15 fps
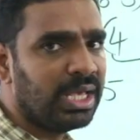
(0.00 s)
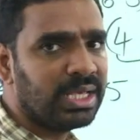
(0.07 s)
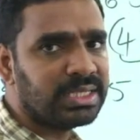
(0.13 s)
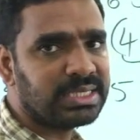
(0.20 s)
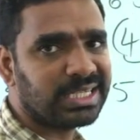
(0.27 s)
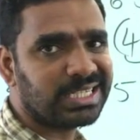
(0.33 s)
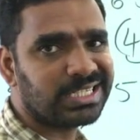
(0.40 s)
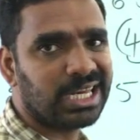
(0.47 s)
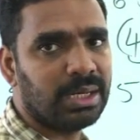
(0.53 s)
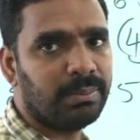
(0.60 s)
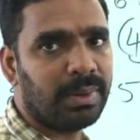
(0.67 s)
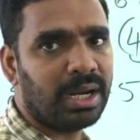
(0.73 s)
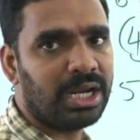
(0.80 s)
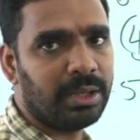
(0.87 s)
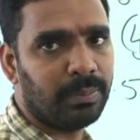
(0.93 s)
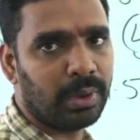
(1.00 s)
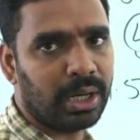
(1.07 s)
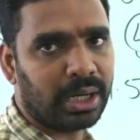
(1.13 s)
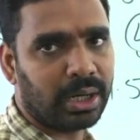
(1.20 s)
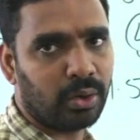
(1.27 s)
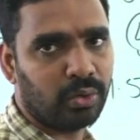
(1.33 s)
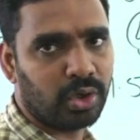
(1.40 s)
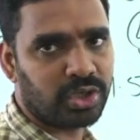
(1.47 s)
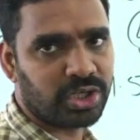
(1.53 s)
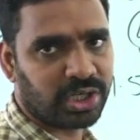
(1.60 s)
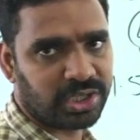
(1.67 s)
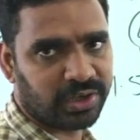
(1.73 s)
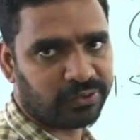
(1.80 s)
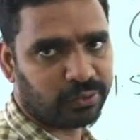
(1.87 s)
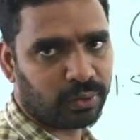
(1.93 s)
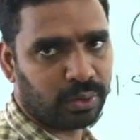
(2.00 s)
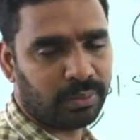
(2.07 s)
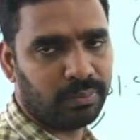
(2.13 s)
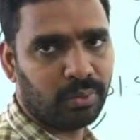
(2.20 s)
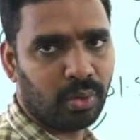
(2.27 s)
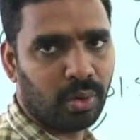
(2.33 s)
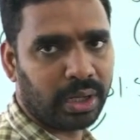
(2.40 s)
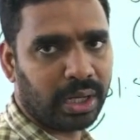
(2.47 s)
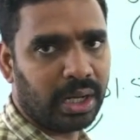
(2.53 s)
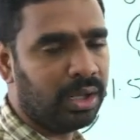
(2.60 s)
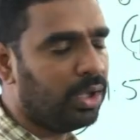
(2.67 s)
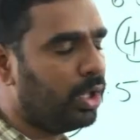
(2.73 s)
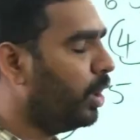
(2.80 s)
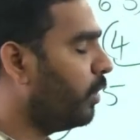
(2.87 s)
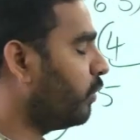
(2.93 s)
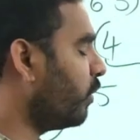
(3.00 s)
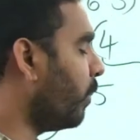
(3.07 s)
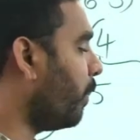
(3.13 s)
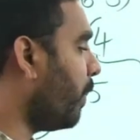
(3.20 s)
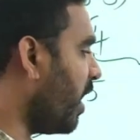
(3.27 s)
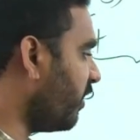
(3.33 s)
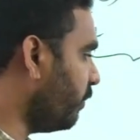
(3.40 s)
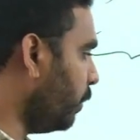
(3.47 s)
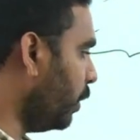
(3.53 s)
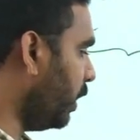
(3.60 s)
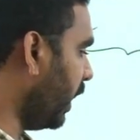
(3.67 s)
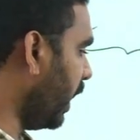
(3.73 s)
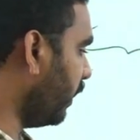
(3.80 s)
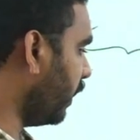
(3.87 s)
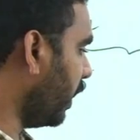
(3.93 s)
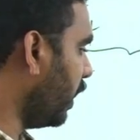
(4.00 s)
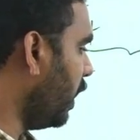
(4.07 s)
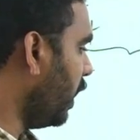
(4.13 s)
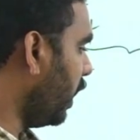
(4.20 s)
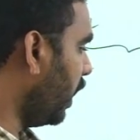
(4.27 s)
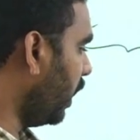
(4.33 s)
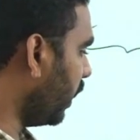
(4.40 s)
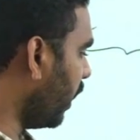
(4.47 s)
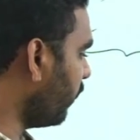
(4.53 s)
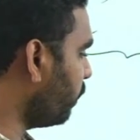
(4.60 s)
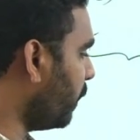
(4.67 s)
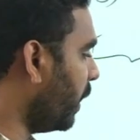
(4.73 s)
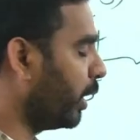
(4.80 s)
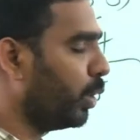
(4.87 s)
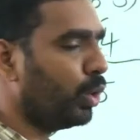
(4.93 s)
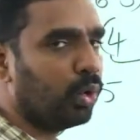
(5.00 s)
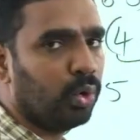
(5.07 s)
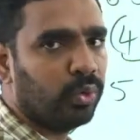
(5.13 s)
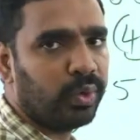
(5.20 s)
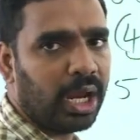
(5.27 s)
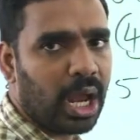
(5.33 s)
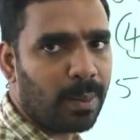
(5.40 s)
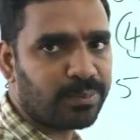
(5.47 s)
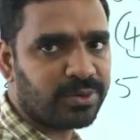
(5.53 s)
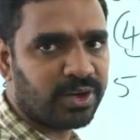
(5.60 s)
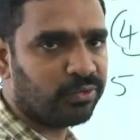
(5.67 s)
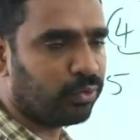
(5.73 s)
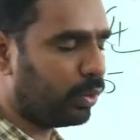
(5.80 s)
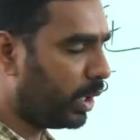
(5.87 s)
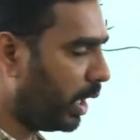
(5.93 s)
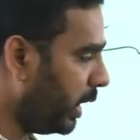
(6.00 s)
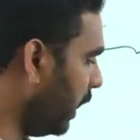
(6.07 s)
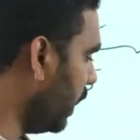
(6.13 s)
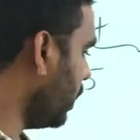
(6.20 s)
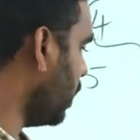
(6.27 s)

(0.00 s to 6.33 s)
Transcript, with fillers: సిక్స్టీన్ మల్టిపుల్ ఎక్కడుందో చెక్ చేసుకోండి ఓకేనా సో పాసిబిలిటీ అయితే ఇన్ కేస్ మనకు టూ త్రీ ఆప్షన్స్ ఉన్నాయి అని